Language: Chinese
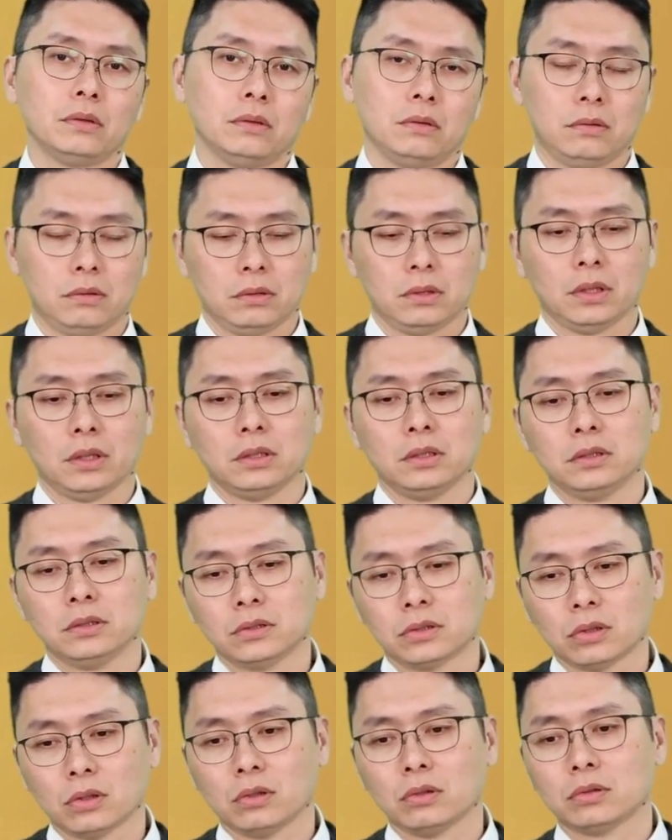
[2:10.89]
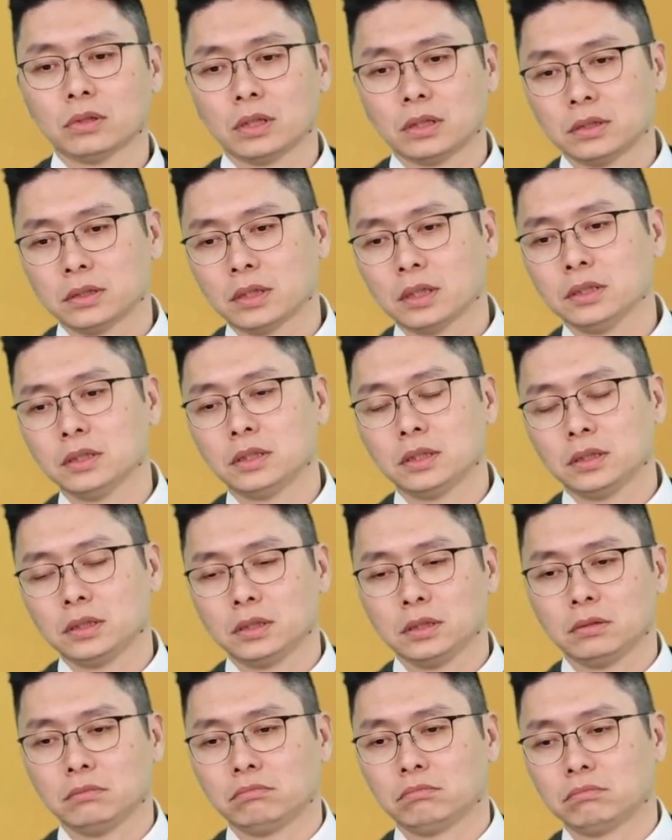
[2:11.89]
哦，等营收，等升
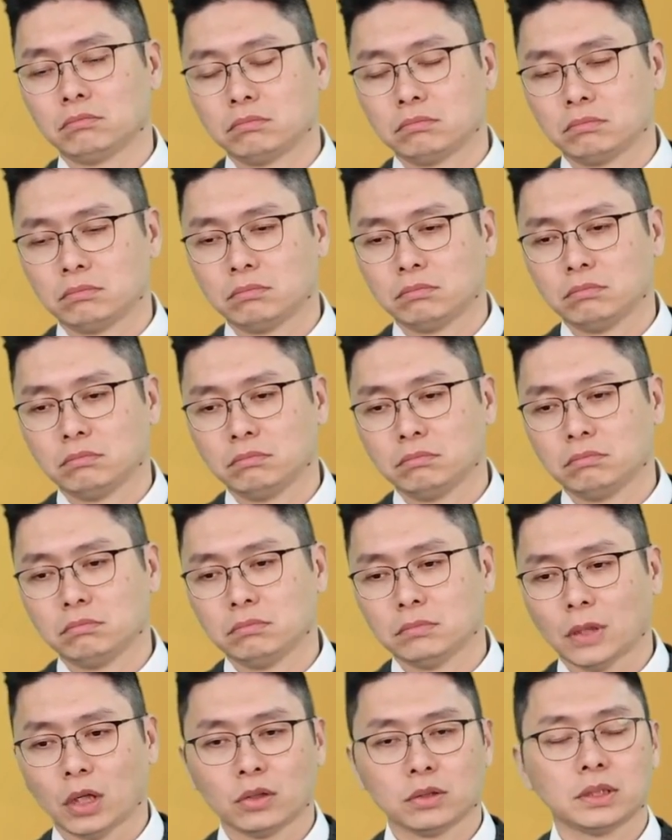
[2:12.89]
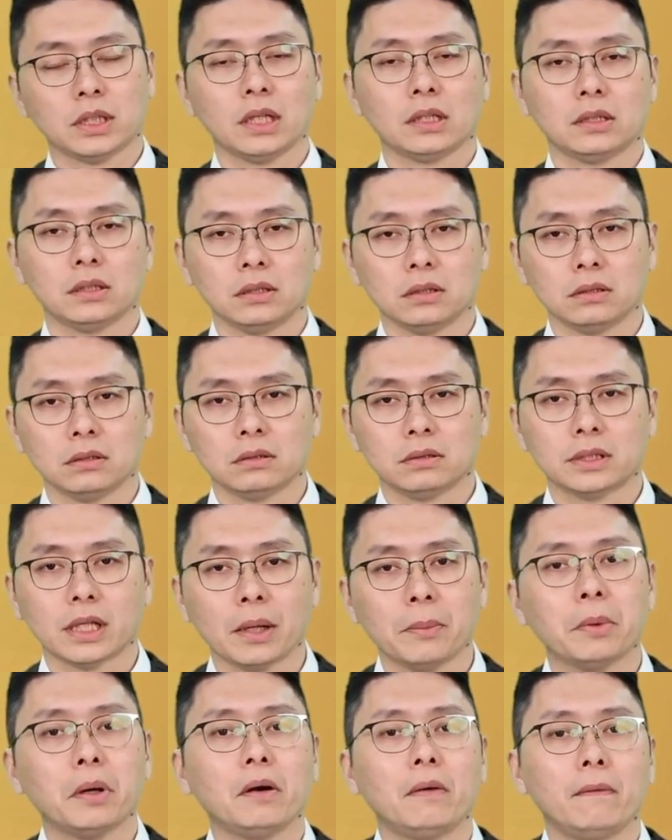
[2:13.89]
息，然后再等
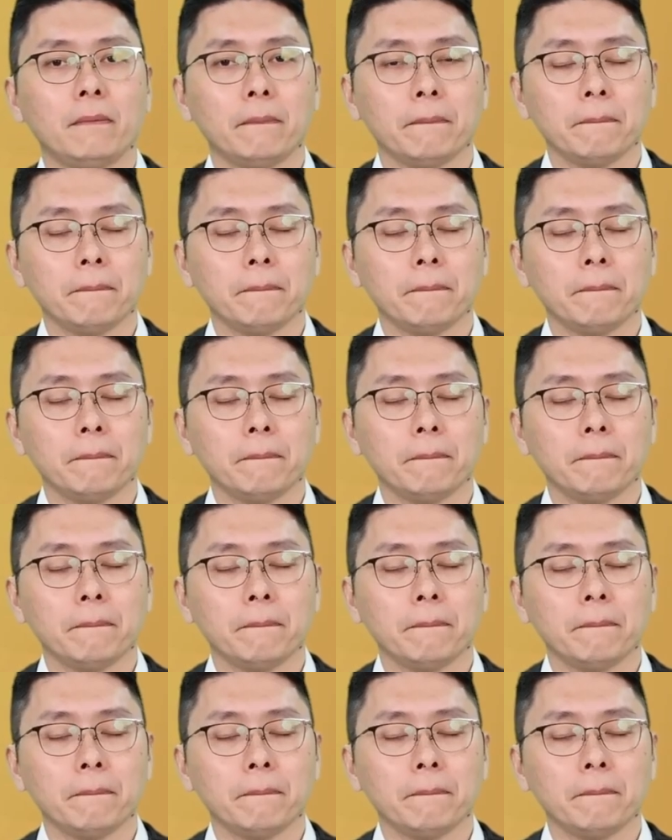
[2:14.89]
财报。